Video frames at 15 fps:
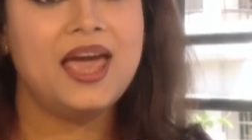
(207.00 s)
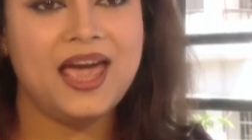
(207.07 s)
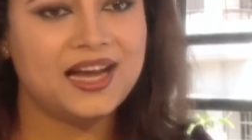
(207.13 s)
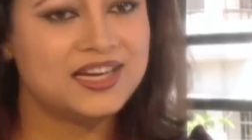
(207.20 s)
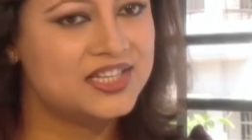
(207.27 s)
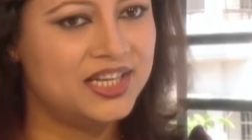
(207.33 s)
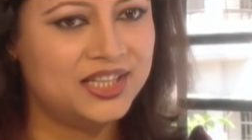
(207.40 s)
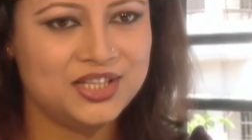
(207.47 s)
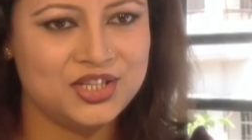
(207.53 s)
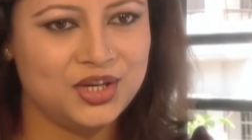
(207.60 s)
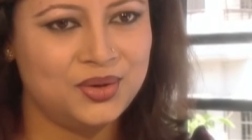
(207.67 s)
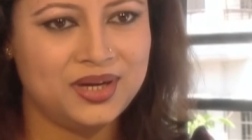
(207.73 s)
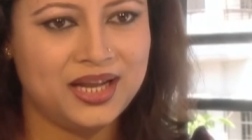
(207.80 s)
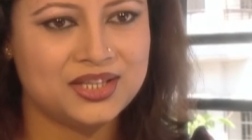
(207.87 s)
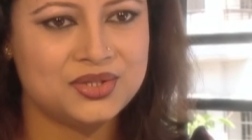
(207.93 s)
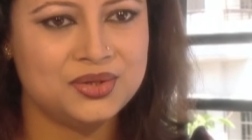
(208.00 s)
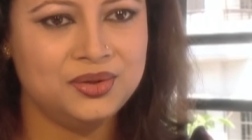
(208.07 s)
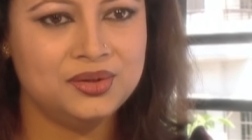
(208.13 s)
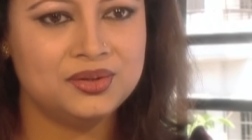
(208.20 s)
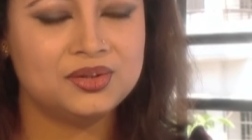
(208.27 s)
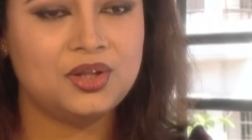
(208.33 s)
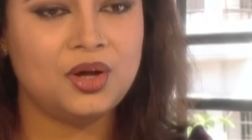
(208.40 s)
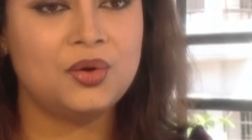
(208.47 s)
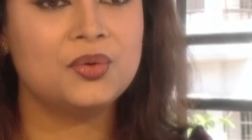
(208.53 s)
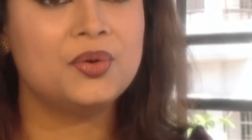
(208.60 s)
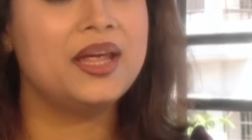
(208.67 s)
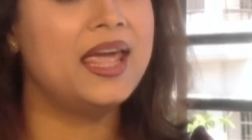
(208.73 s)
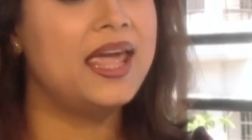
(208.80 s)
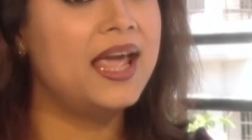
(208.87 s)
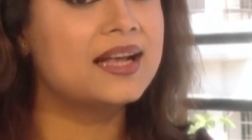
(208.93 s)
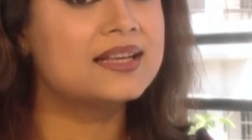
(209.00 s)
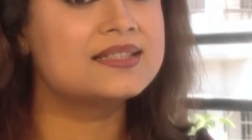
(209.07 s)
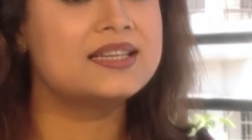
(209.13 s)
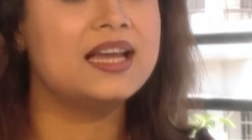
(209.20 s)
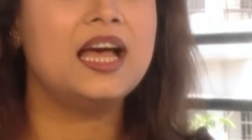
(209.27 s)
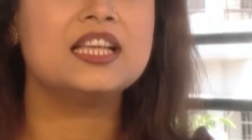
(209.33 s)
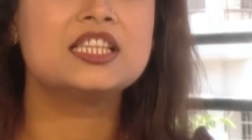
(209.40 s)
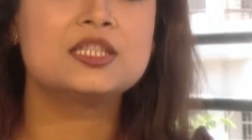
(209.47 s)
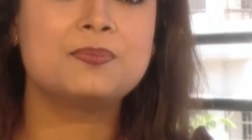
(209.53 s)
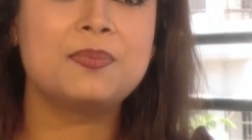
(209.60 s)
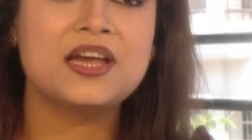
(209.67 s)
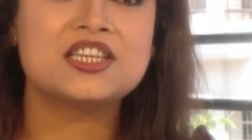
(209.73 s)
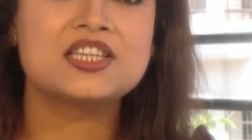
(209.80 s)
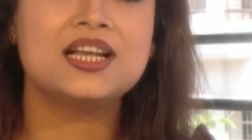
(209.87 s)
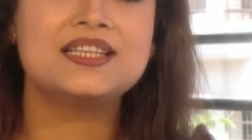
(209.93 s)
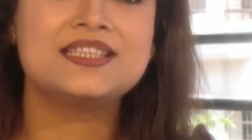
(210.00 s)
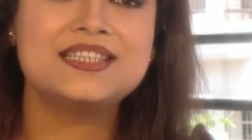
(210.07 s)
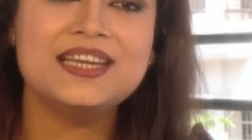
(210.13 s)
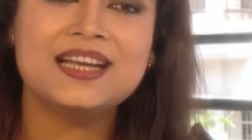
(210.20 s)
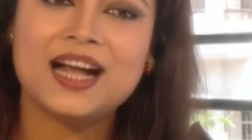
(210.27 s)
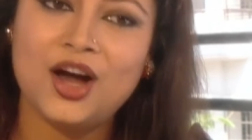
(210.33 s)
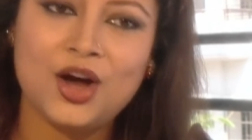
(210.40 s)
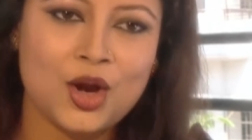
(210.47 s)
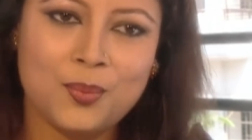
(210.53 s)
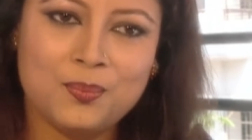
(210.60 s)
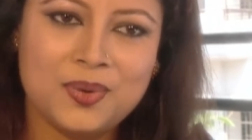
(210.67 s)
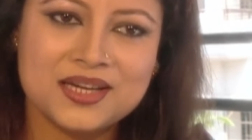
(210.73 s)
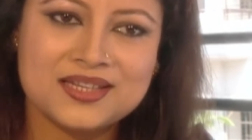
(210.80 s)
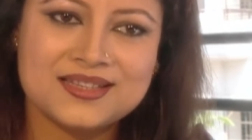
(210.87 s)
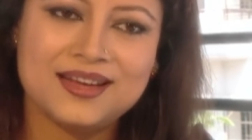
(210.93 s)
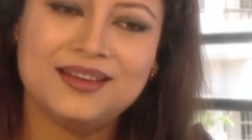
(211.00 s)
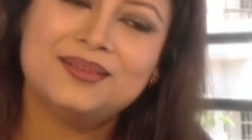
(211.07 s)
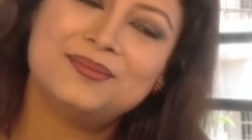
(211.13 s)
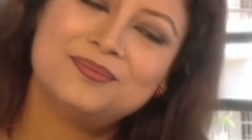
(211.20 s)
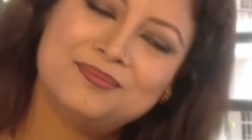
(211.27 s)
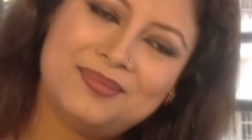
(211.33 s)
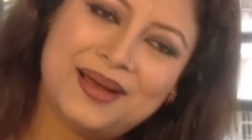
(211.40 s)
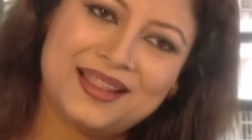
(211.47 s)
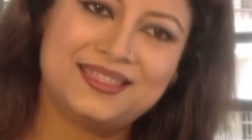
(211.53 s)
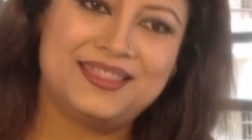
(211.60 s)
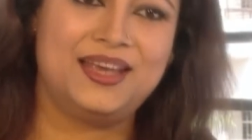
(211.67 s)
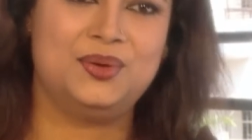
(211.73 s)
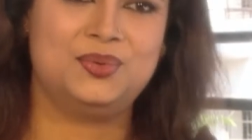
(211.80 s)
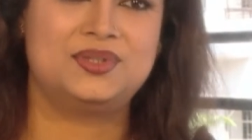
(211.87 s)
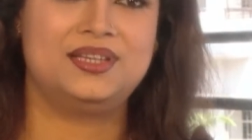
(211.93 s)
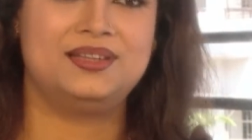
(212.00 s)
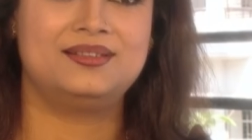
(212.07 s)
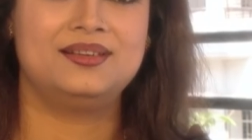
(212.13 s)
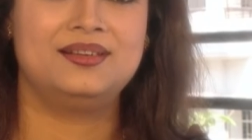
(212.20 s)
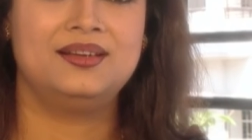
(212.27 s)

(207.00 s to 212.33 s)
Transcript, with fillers: একসাথে যখন আছো তখন ওই এক্সট্রা স্পেশাল টি খাওয়ার অভ্যাসটা বাদ দেওয়া উচিত